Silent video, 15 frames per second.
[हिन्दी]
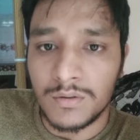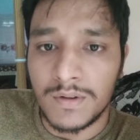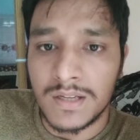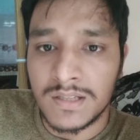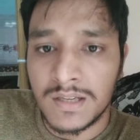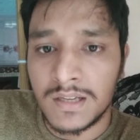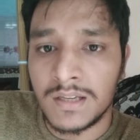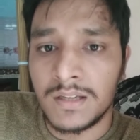हूँ
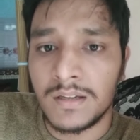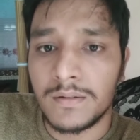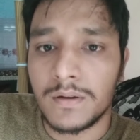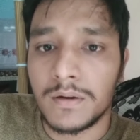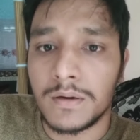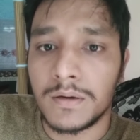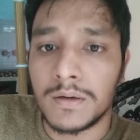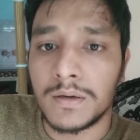ऐसे कि
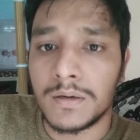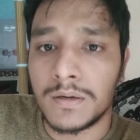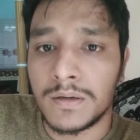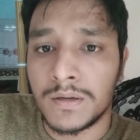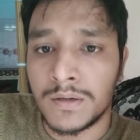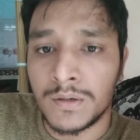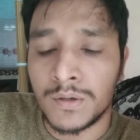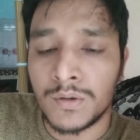
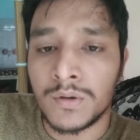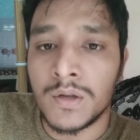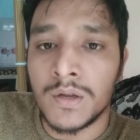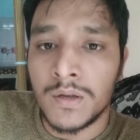आ,